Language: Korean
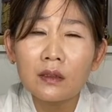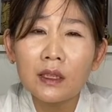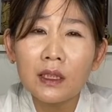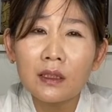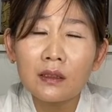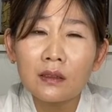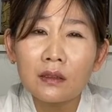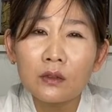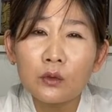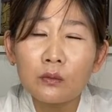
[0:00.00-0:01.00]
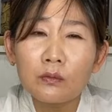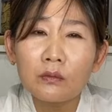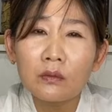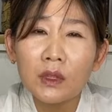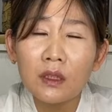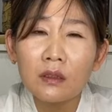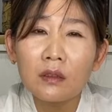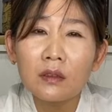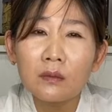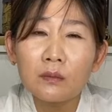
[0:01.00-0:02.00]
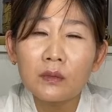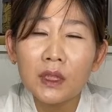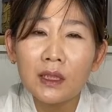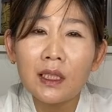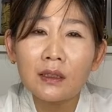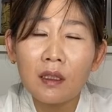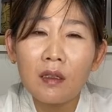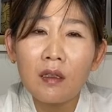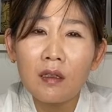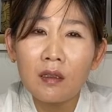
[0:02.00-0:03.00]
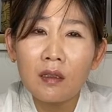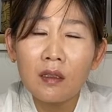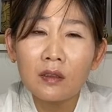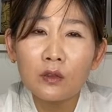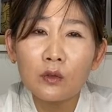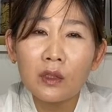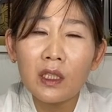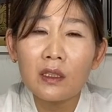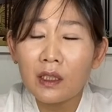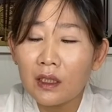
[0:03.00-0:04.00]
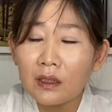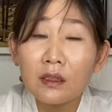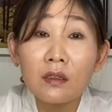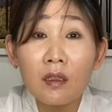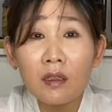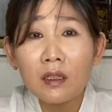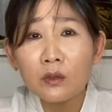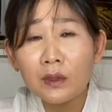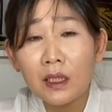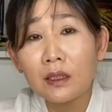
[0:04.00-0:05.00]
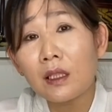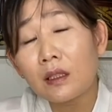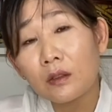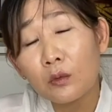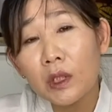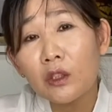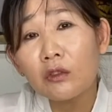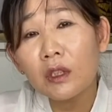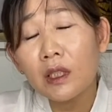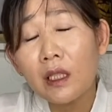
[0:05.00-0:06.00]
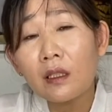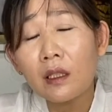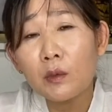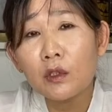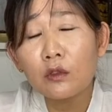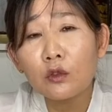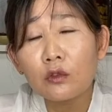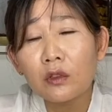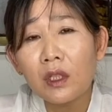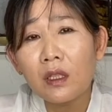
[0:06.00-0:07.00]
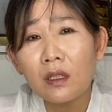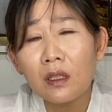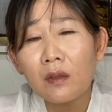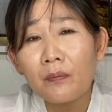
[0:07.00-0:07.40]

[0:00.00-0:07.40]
그냥 좀 여름 지나서 네. 좀 계획하시는 걸 좀 다시 네. 좀 신중히 생각해 보시는 거 좋고요.